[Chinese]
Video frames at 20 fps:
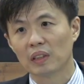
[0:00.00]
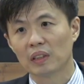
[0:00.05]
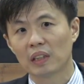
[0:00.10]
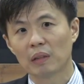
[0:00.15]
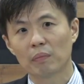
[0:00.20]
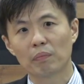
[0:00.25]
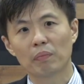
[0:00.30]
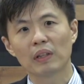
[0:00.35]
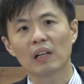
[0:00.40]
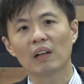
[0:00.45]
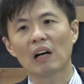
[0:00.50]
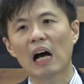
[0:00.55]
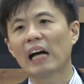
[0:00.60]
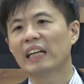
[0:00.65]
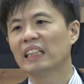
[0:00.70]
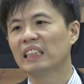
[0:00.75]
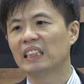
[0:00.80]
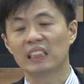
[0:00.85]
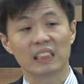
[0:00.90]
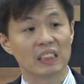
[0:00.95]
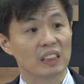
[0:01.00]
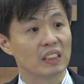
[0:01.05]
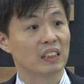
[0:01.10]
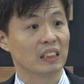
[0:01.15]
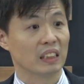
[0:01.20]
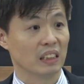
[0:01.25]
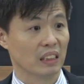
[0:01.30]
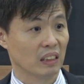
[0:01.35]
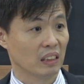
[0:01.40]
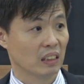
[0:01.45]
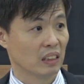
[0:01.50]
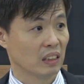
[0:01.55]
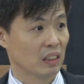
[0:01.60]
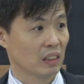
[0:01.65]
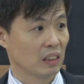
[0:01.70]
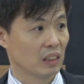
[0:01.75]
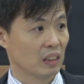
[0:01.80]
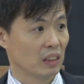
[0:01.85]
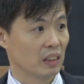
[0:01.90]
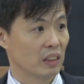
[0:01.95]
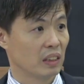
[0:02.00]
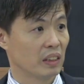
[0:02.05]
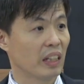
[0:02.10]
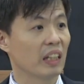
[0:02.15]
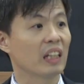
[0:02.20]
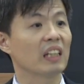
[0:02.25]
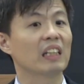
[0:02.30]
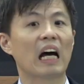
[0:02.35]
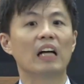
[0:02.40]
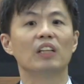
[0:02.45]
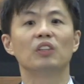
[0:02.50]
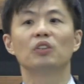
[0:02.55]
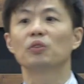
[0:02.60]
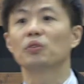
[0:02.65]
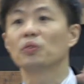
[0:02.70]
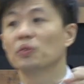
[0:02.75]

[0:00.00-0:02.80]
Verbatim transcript: 你不要爱惜自己，那个难处